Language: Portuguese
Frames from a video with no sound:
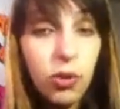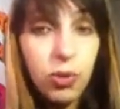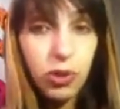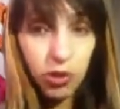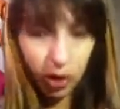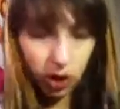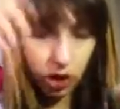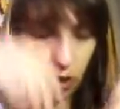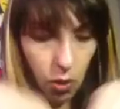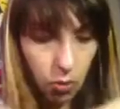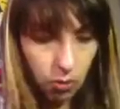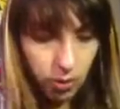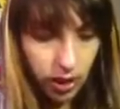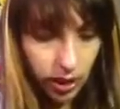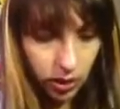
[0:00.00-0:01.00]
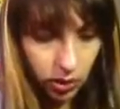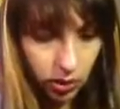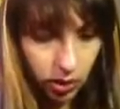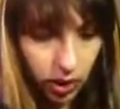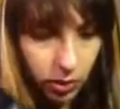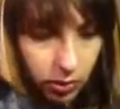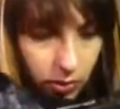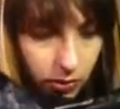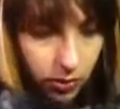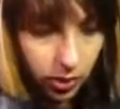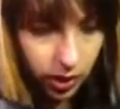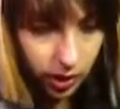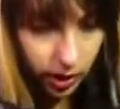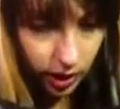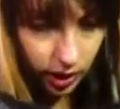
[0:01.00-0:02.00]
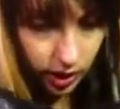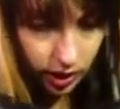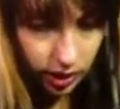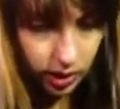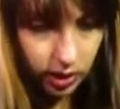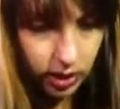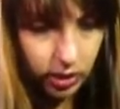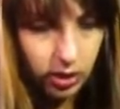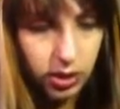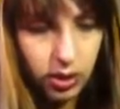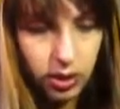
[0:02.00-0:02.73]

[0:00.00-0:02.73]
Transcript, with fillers: eu preciso achar o preço aqui pra vocês.